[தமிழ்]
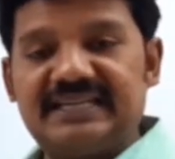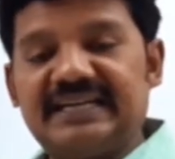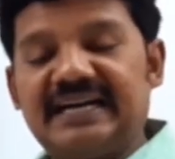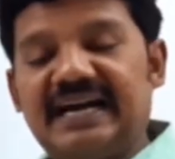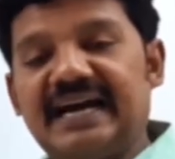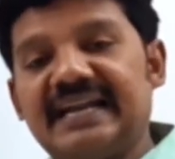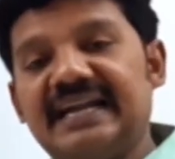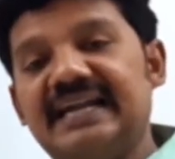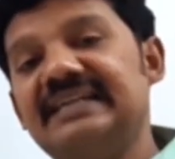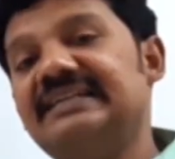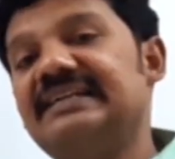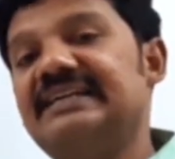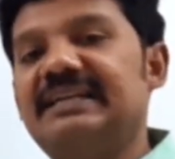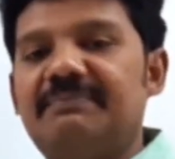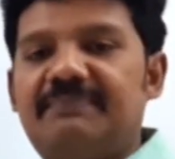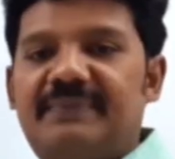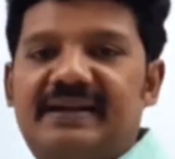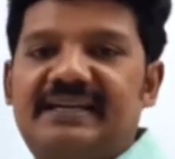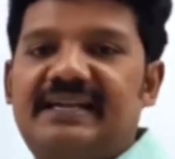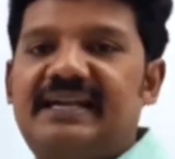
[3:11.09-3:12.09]
கரண்ட்
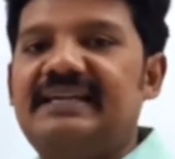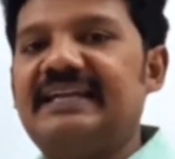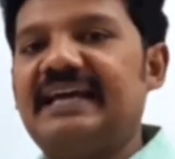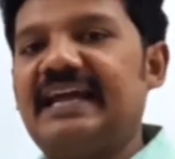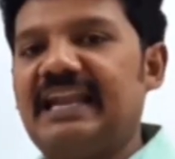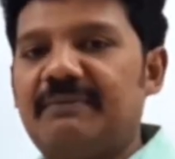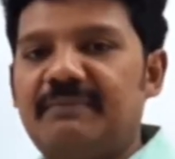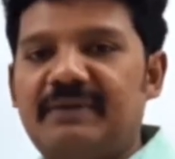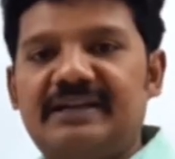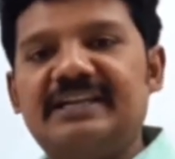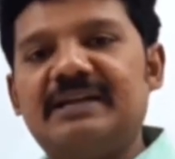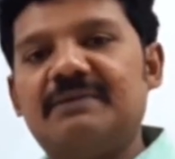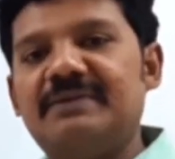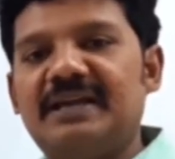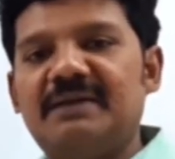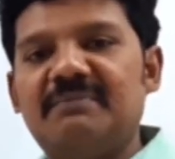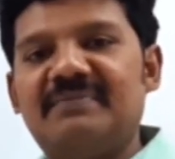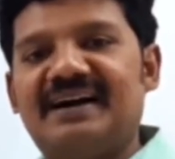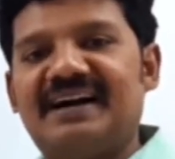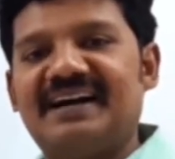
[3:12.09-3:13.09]
டிபெண்ட் எலமெண்ட்
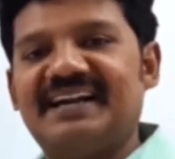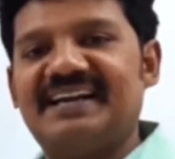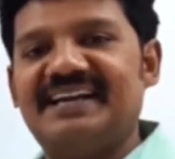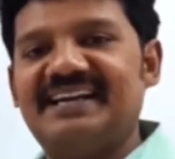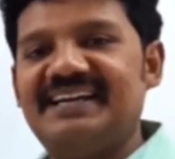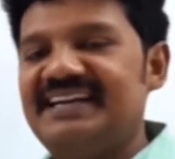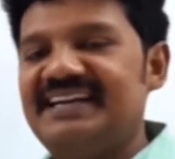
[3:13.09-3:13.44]
அப்படிம்பாங்க